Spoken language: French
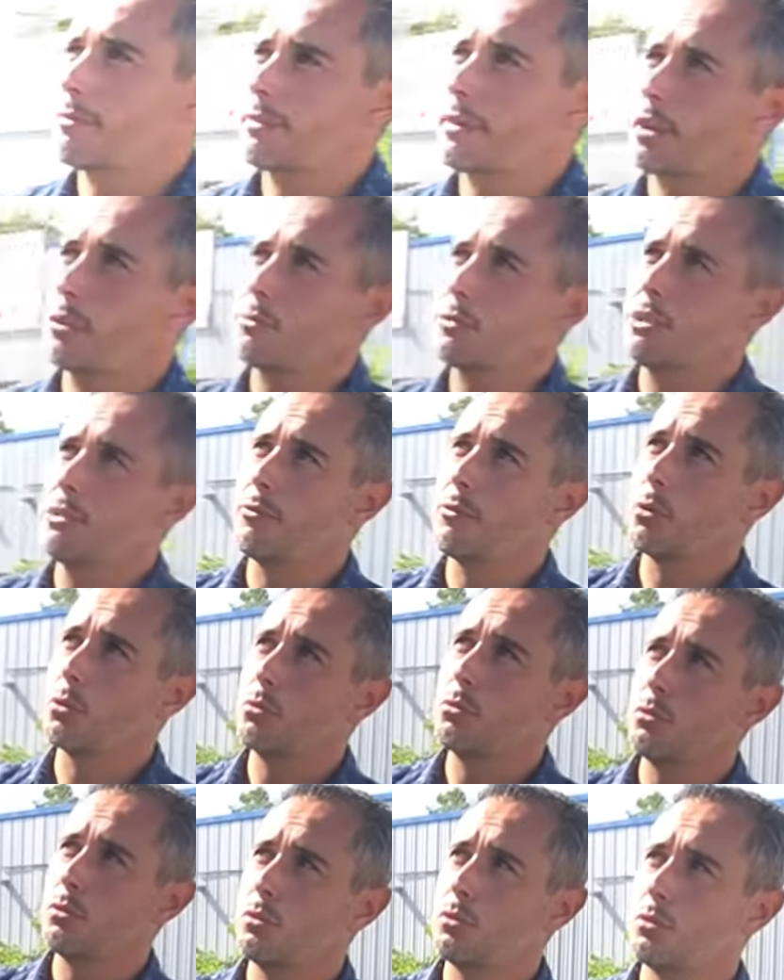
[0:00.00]
faire un petit
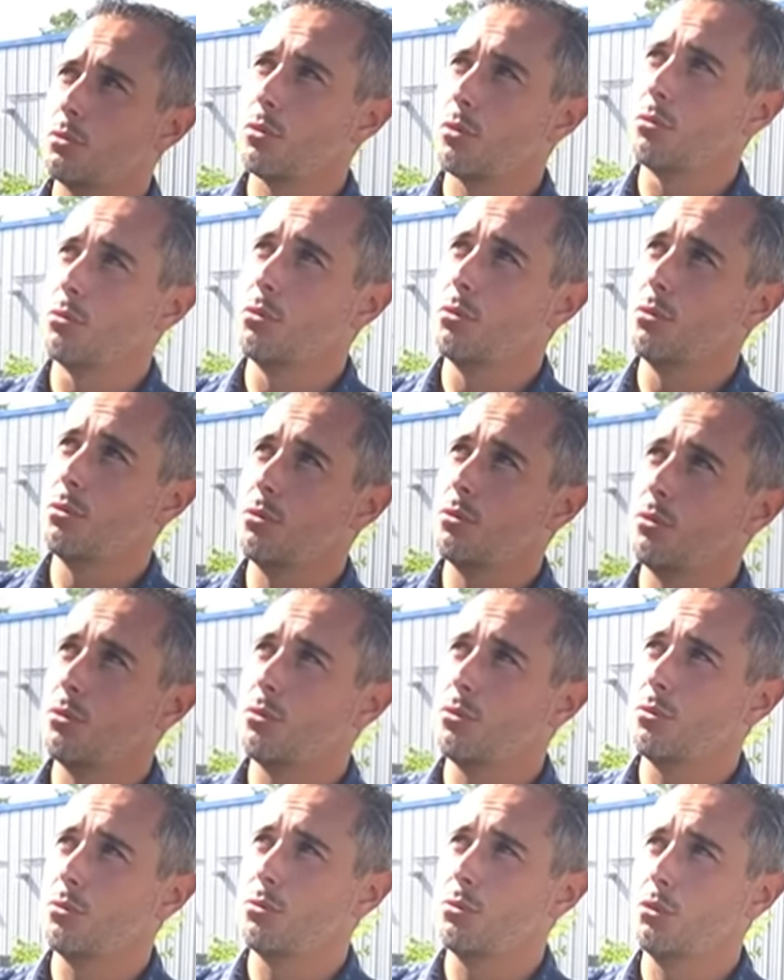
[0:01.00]
focus sur
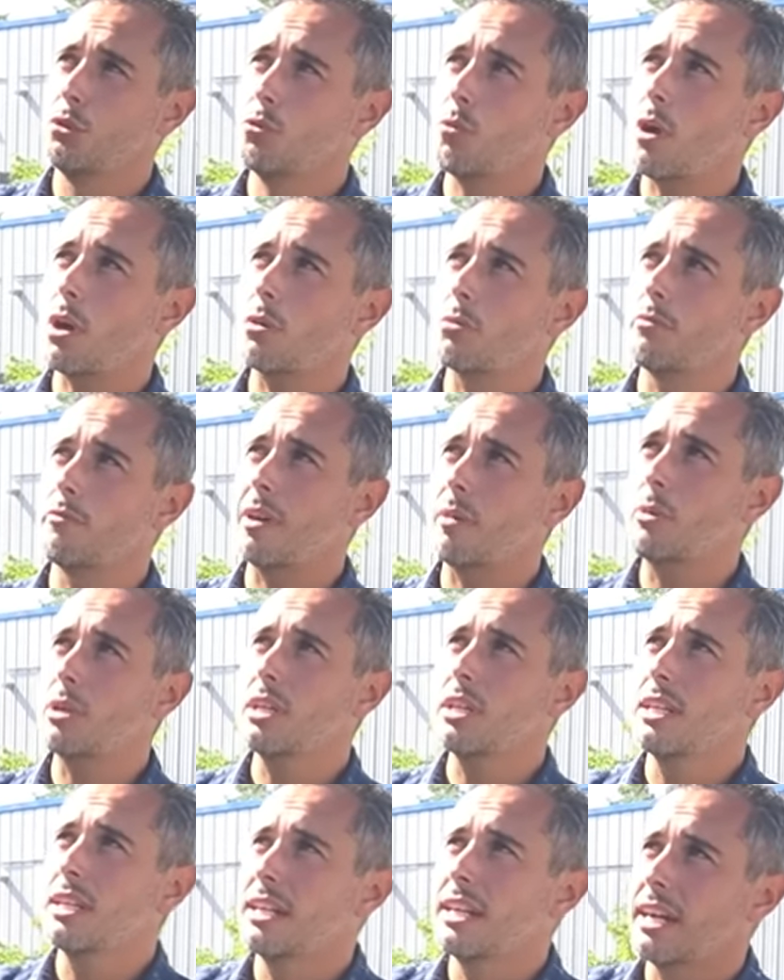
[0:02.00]
le, toit relevable.
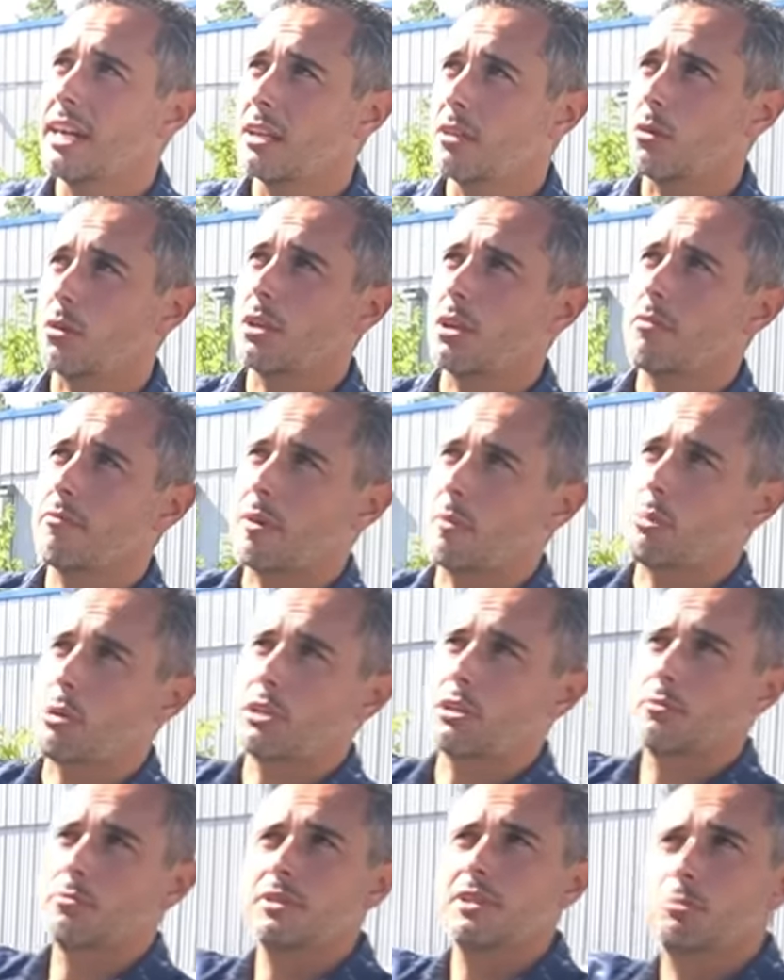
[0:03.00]
Alors là, on va prendre un